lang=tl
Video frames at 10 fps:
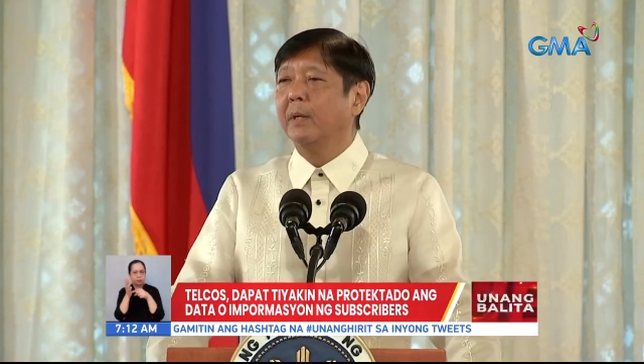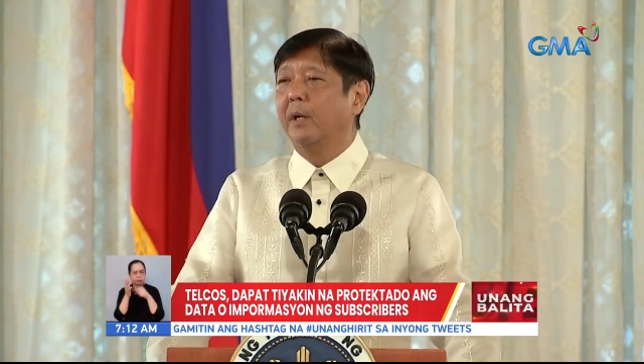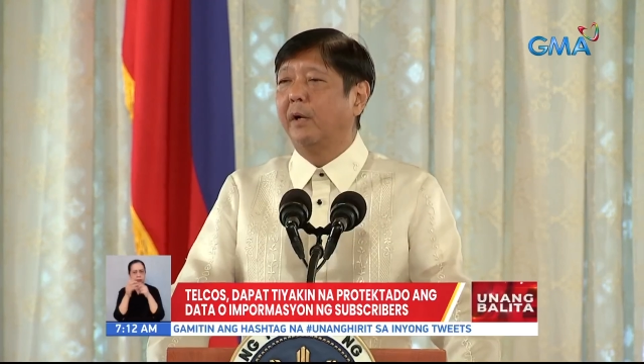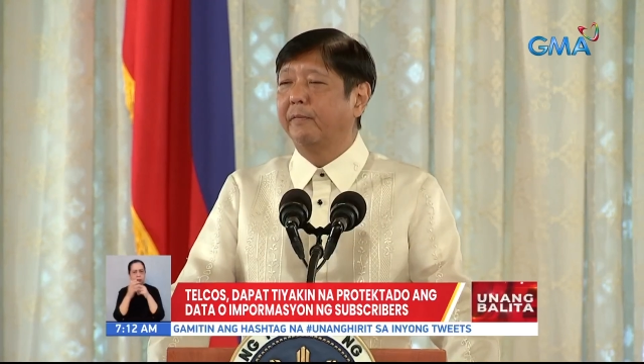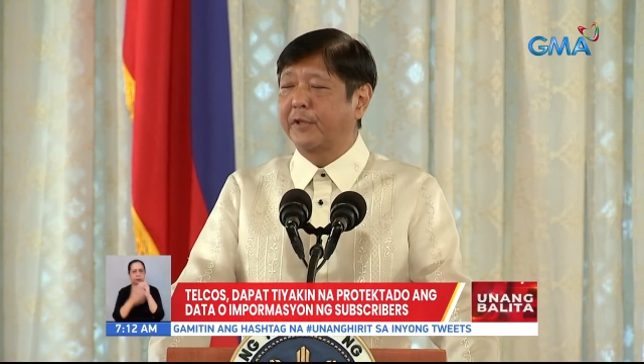
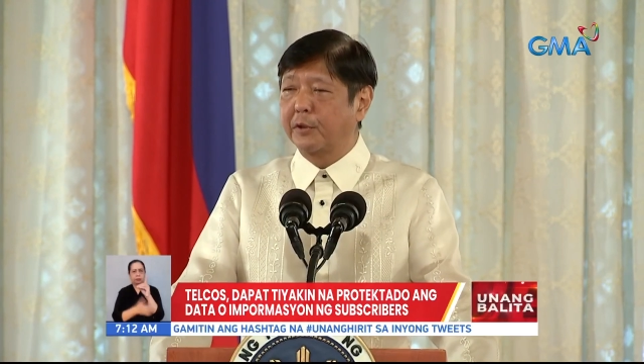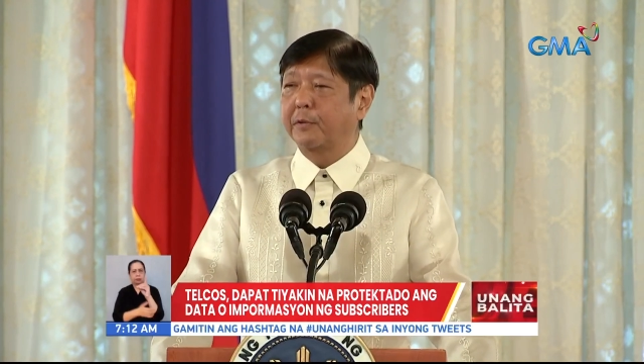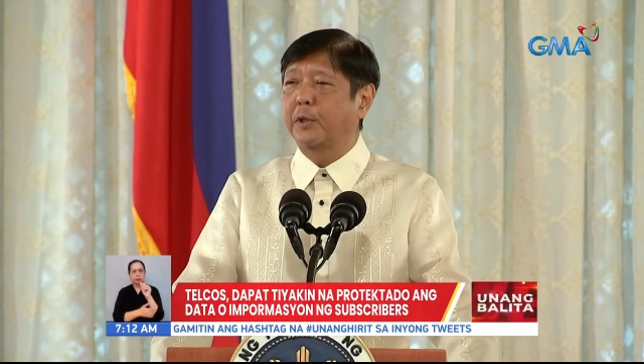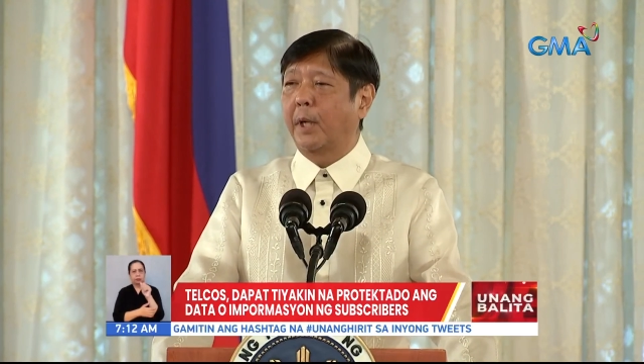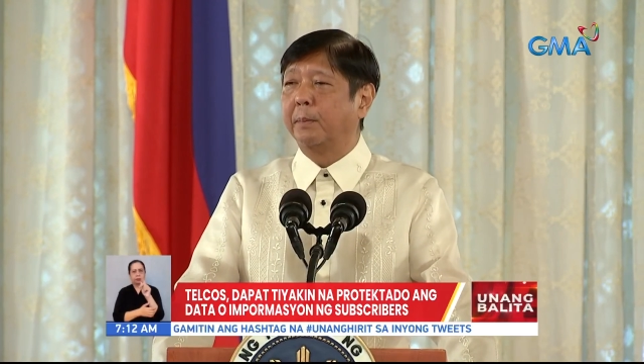of
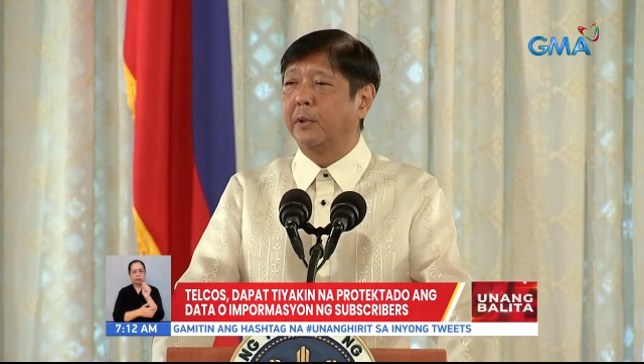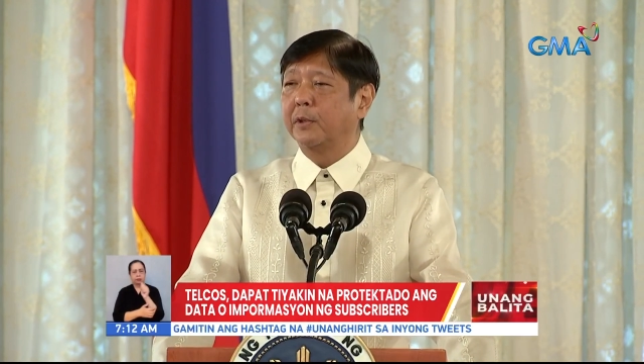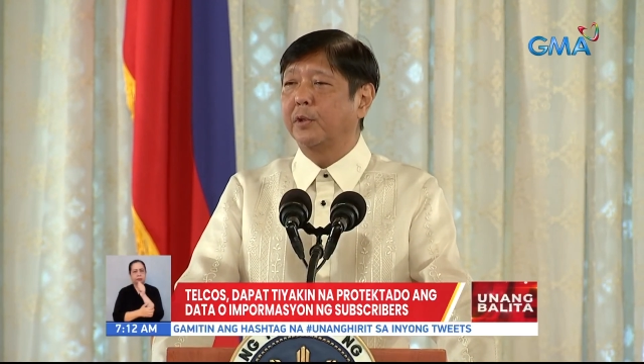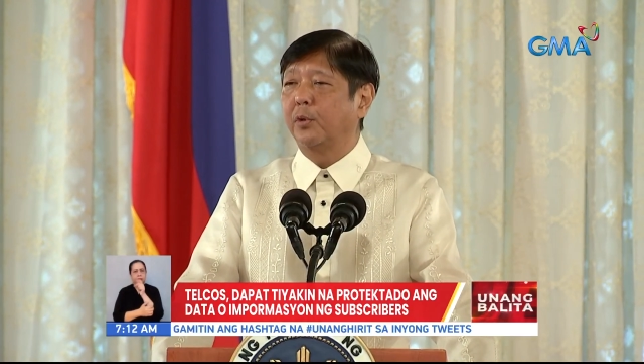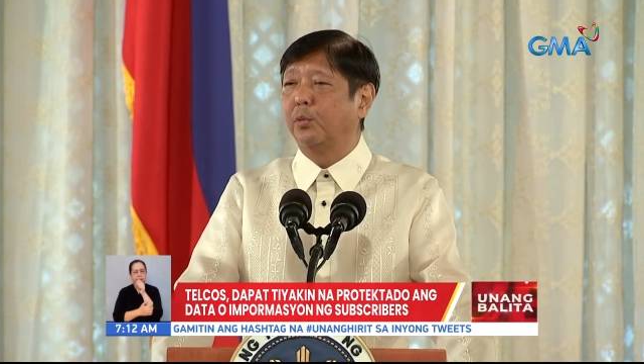
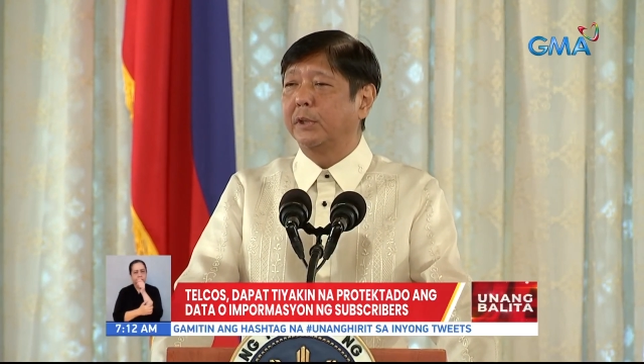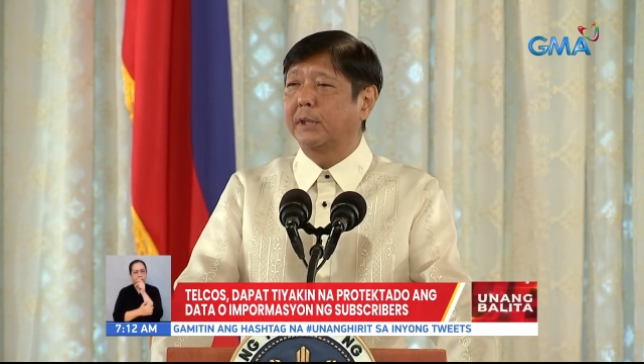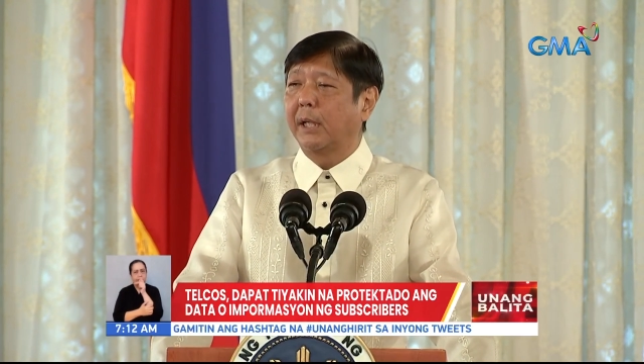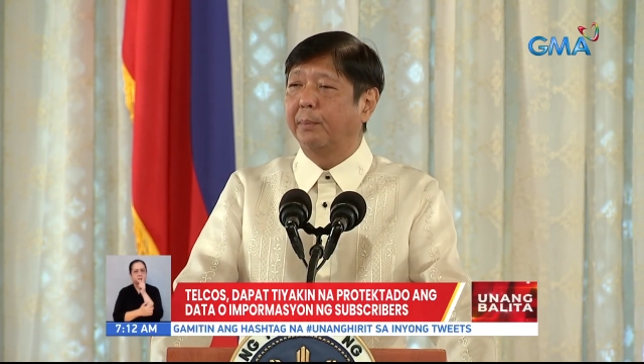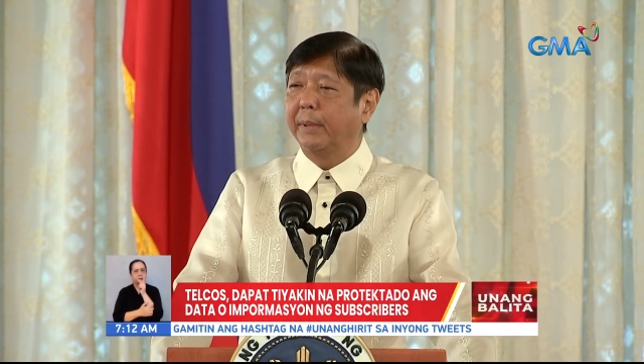subscribers which
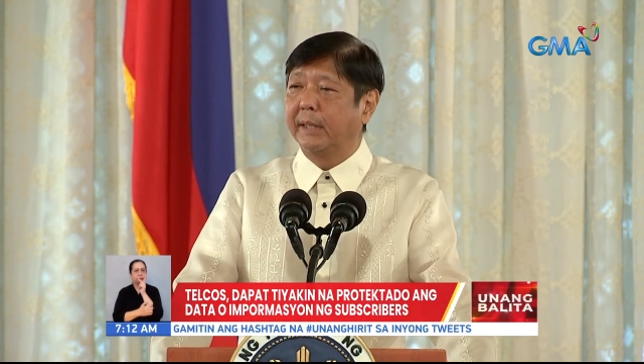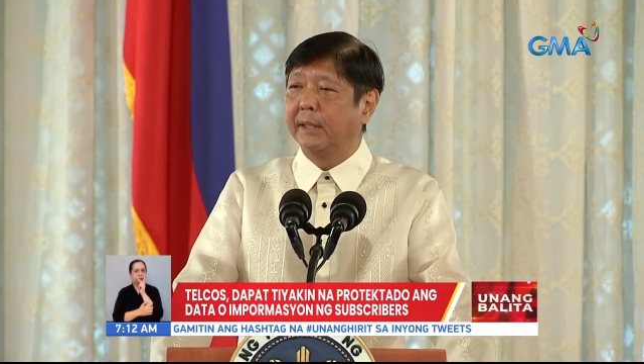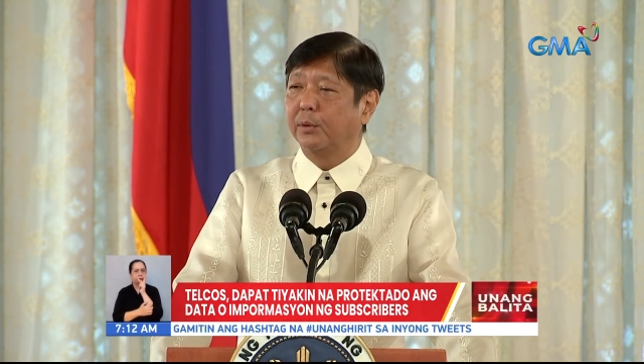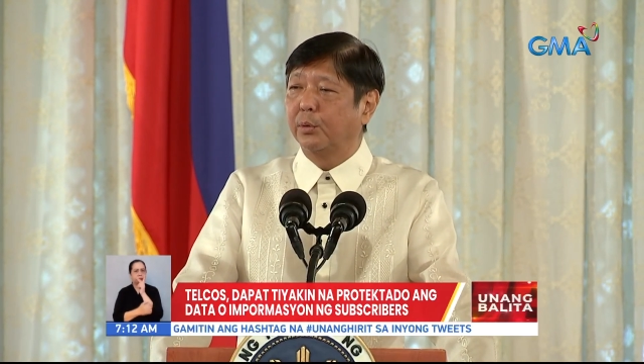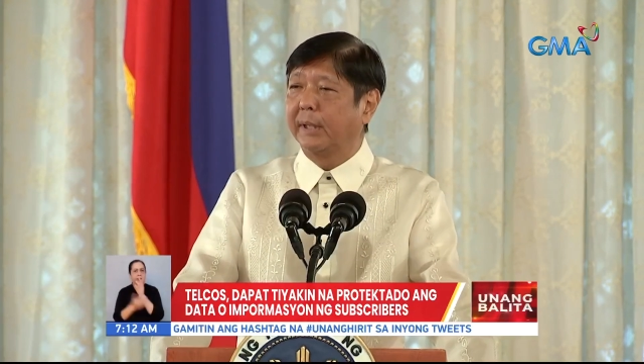shall
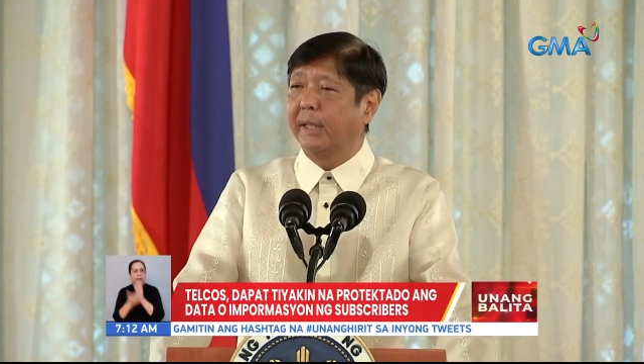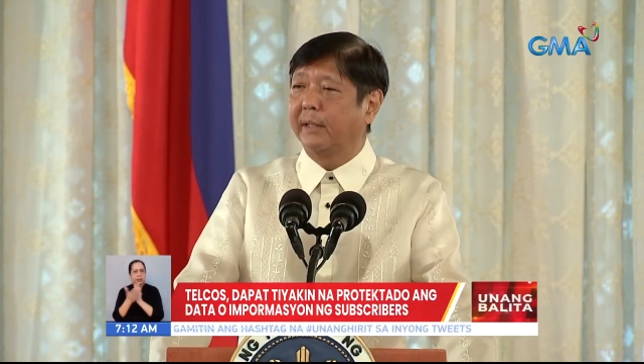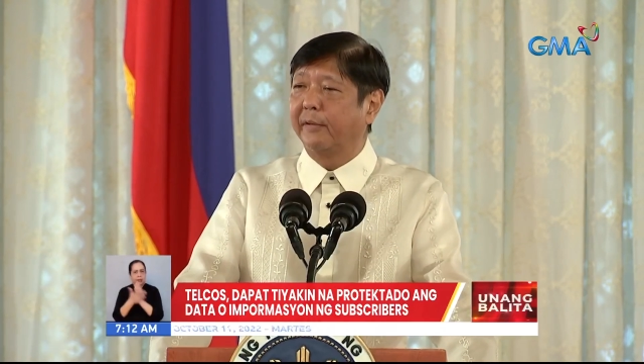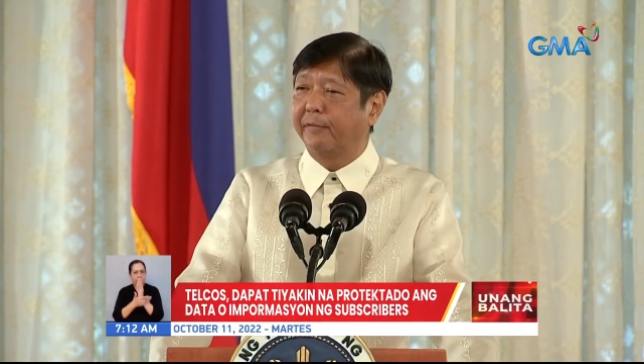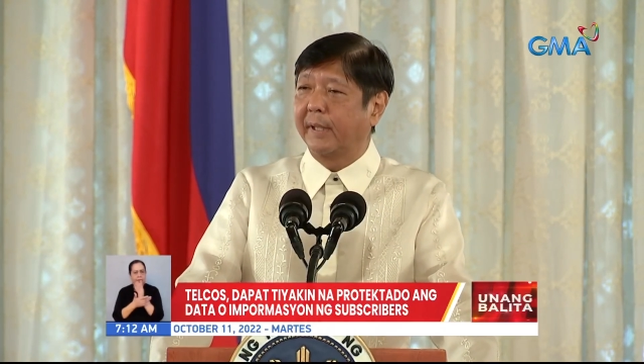begin to
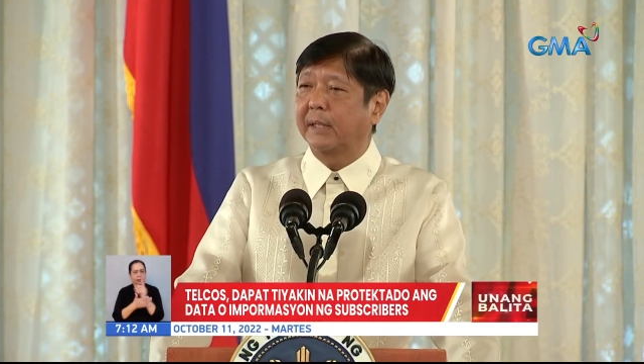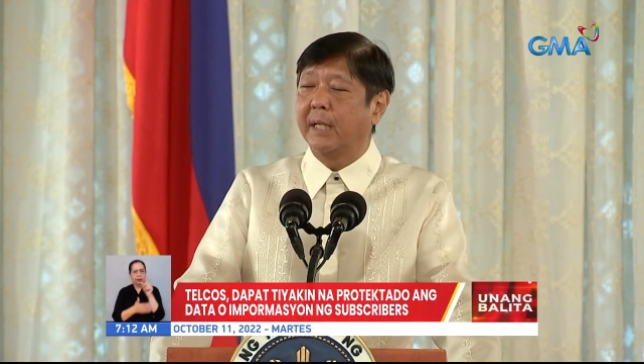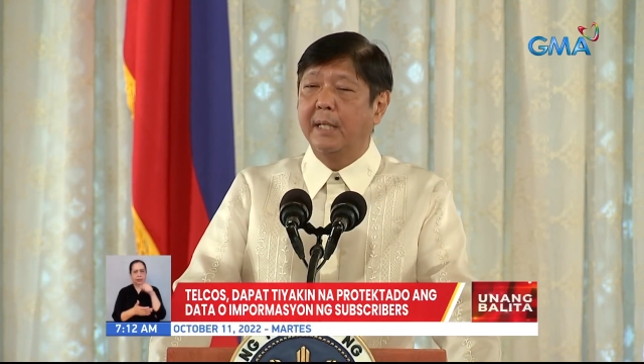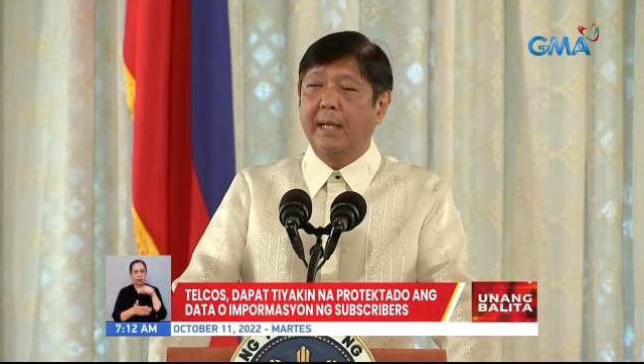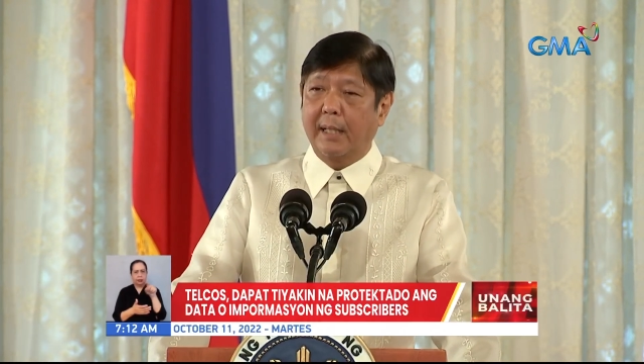take
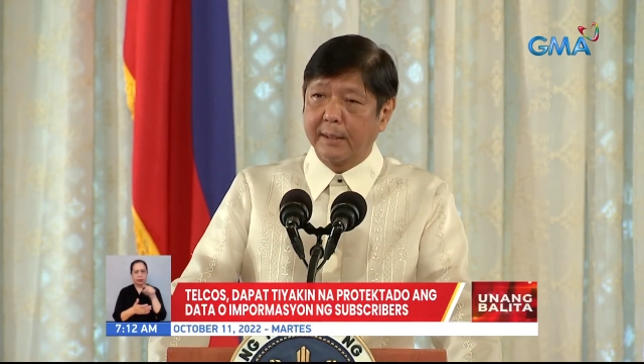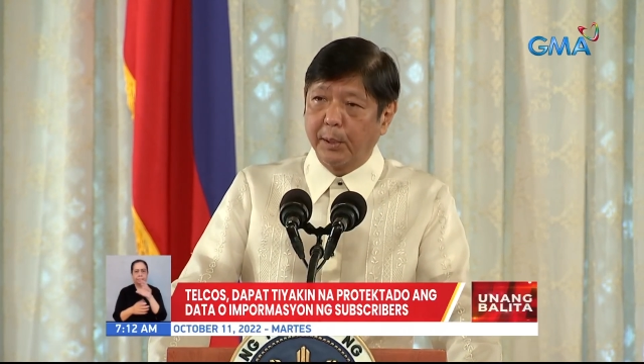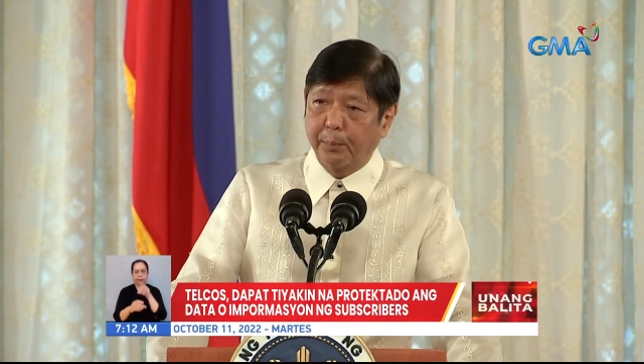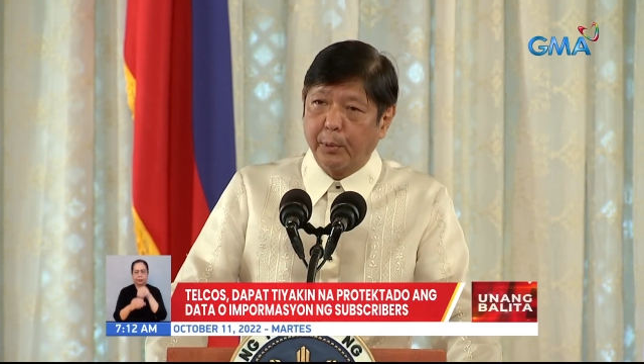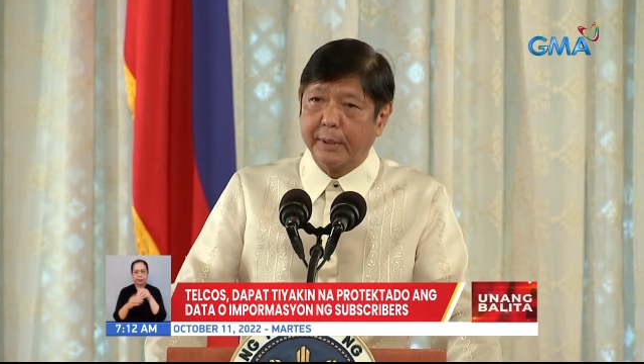effect
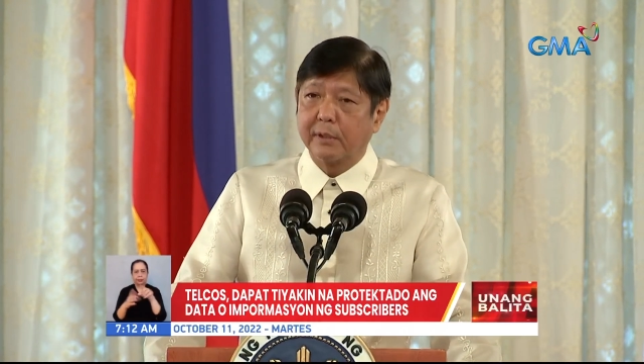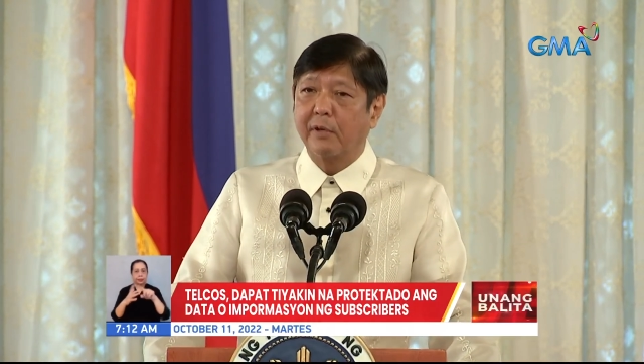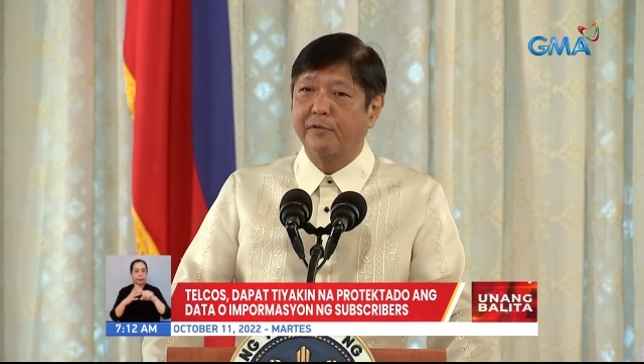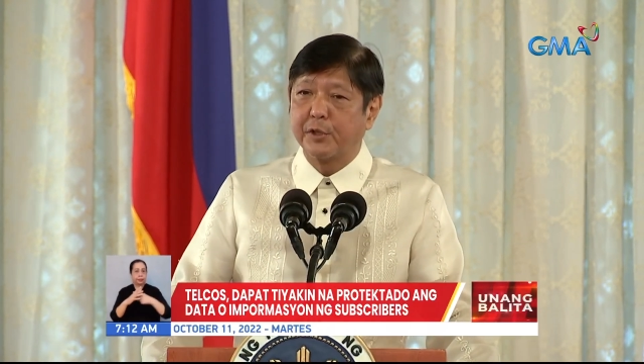at the point of